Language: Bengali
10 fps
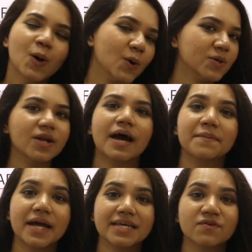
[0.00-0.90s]
কোনো লাভ
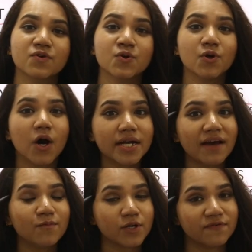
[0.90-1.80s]
নাই ইফ ইউ ডু নট হ্যাভ
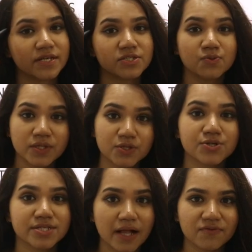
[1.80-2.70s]
মোটিভেশন উইথ ইউর
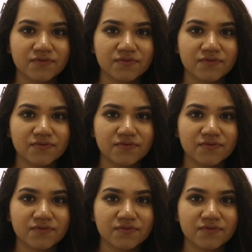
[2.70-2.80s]
সেলফ